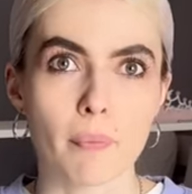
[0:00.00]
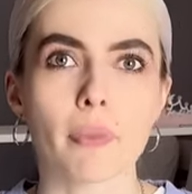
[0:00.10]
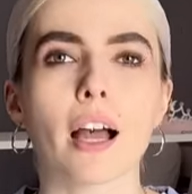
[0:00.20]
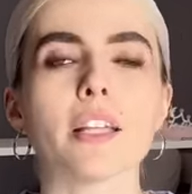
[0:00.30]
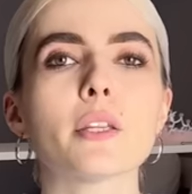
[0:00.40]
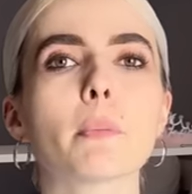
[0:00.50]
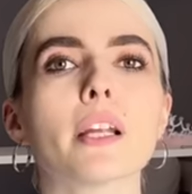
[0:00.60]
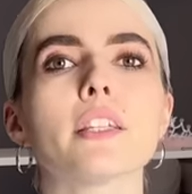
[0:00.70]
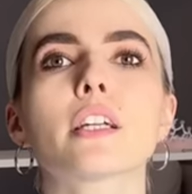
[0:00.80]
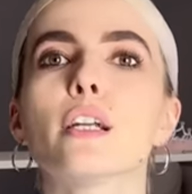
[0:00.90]
Они
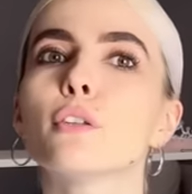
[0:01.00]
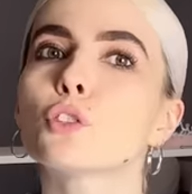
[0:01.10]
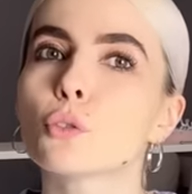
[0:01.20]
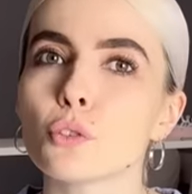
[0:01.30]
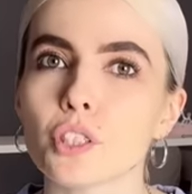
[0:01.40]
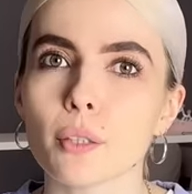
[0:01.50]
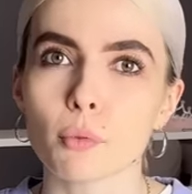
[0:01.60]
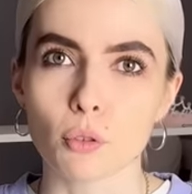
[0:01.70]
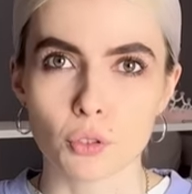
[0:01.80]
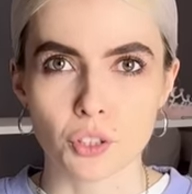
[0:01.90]
проникли в
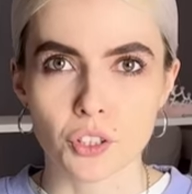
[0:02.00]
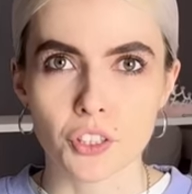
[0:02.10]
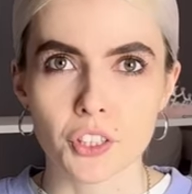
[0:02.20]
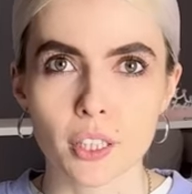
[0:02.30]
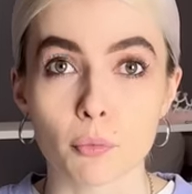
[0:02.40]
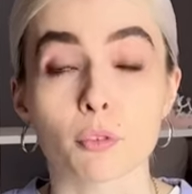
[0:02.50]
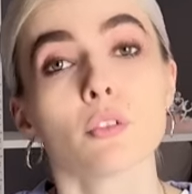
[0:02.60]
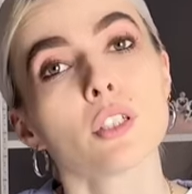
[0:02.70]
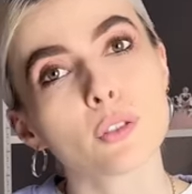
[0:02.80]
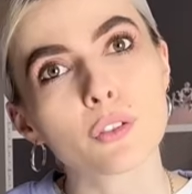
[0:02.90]
судебную систему
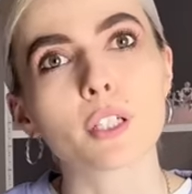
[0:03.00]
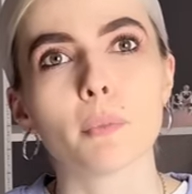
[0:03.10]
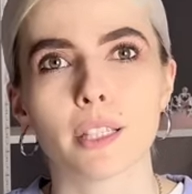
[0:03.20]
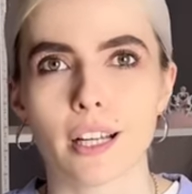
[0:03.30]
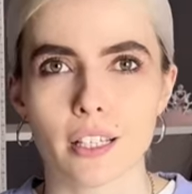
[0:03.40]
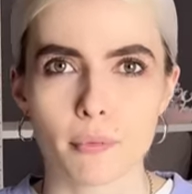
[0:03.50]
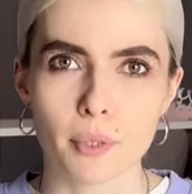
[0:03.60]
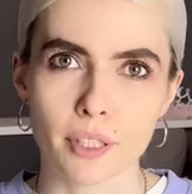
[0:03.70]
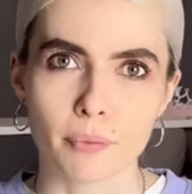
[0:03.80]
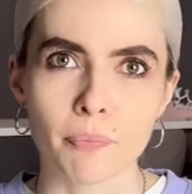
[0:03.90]
и в криминальный
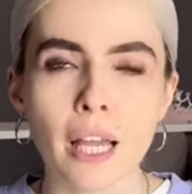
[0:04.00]
мир.